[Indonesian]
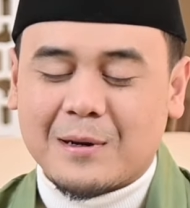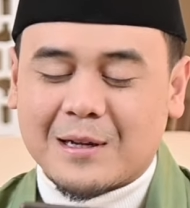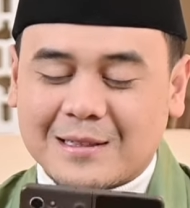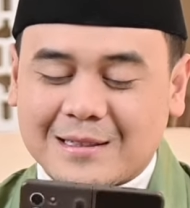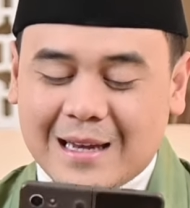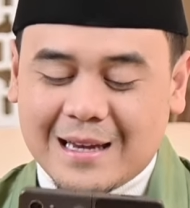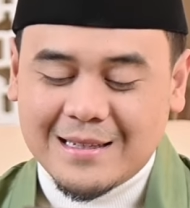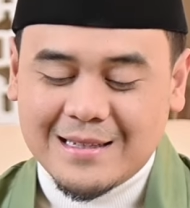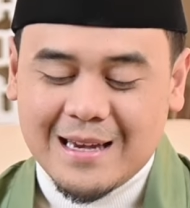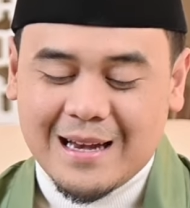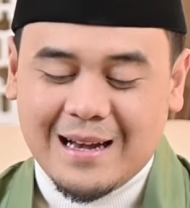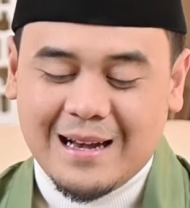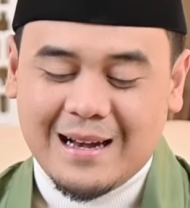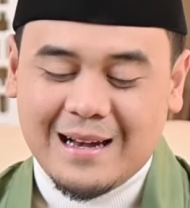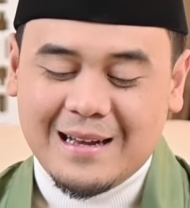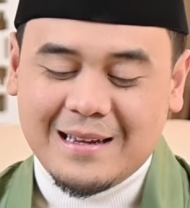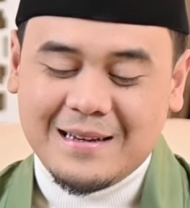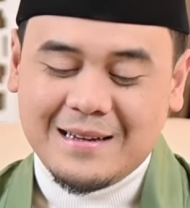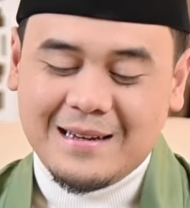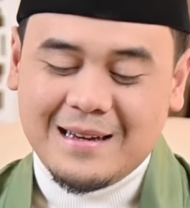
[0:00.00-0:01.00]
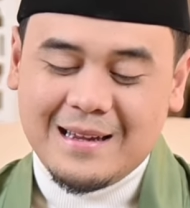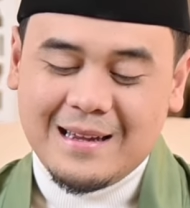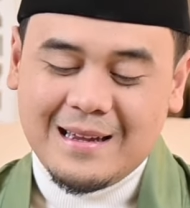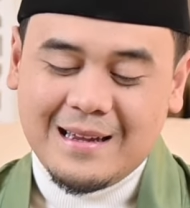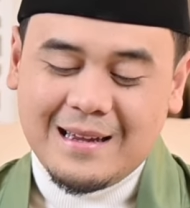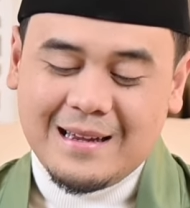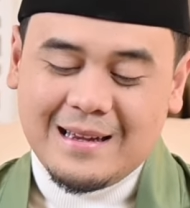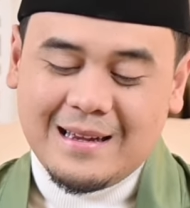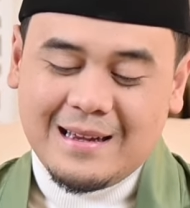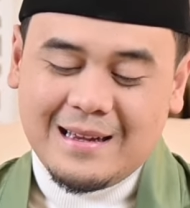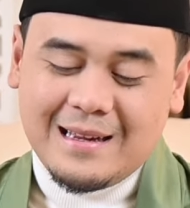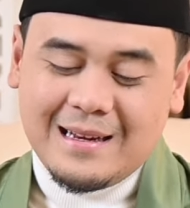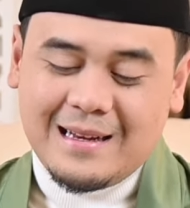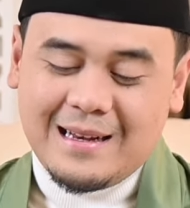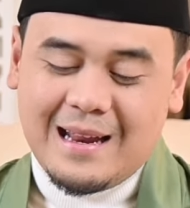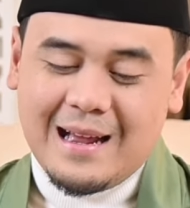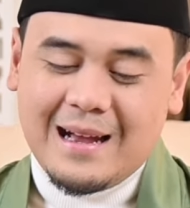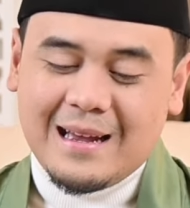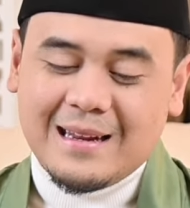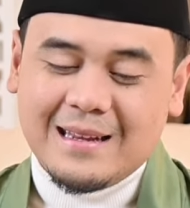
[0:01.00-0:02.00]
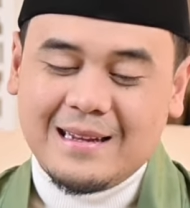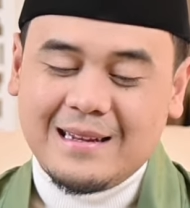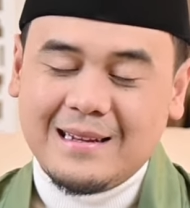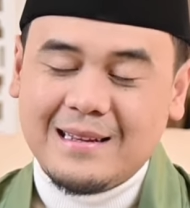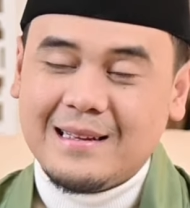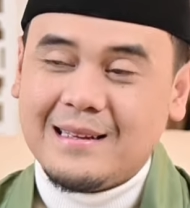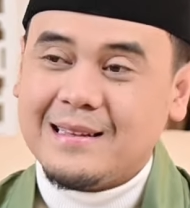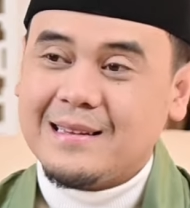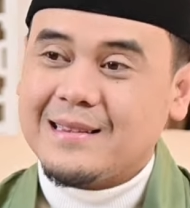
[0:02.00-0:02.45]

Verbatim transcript: pertanyaan dari